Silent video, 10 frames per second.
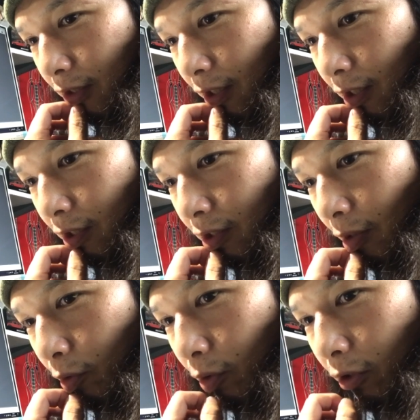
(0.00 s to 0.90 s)
て
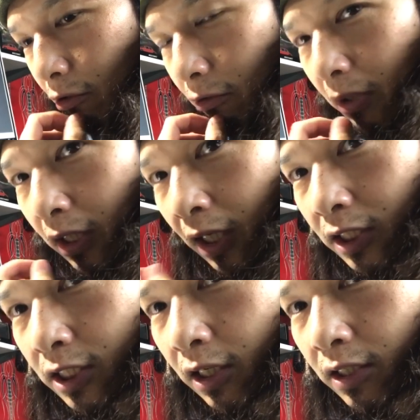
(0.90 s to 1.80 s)
手元に来るまで
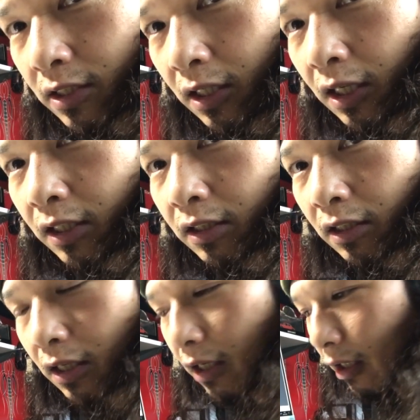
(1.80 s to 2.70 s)
8ヶ月かかっ
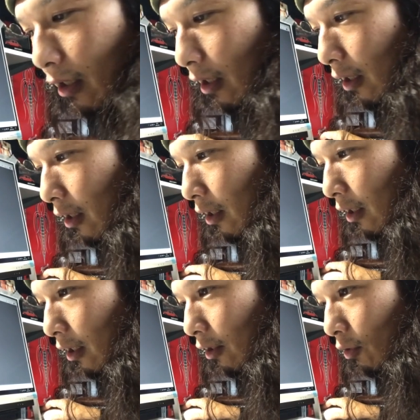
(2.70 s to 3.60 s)
て、
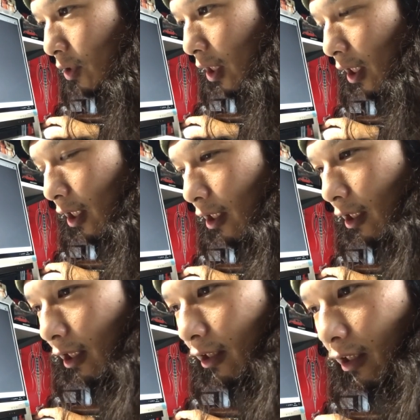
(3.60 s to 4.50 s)
乗せ替えだ
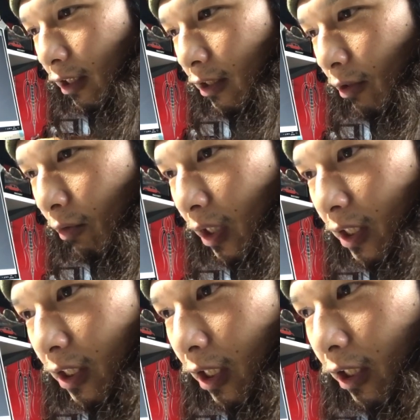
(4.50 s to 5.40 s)
なんだで、そこか
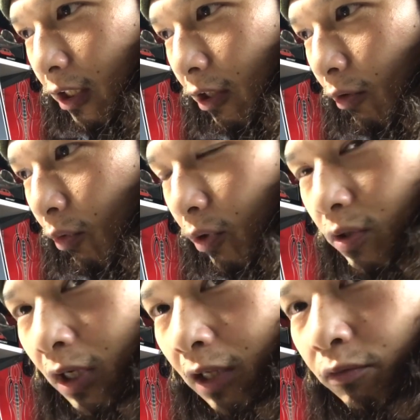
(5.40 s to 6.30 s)
らさらにおよ
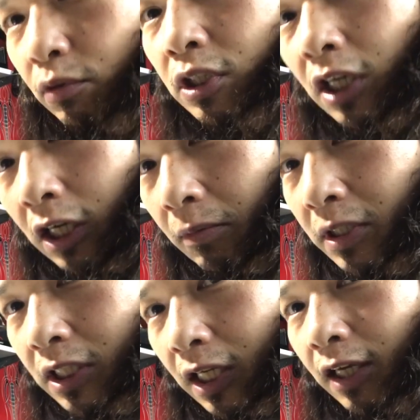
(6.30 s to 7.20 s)
そ半年かかりま
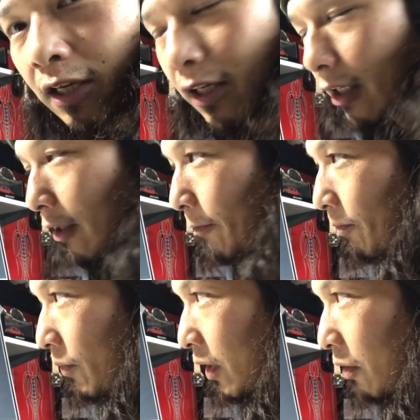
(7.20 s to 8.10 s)
したね。
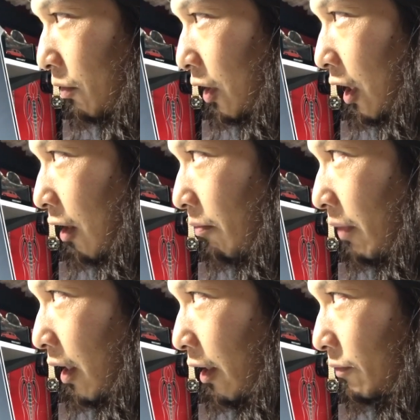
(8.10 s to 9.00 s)
なので
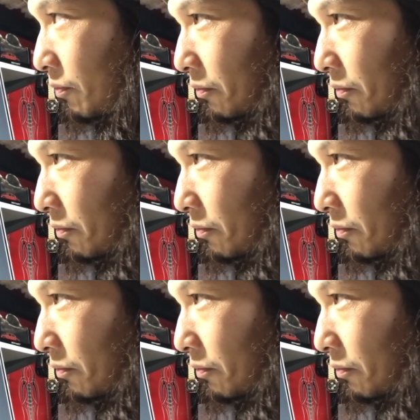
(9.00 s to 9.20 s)
まあ、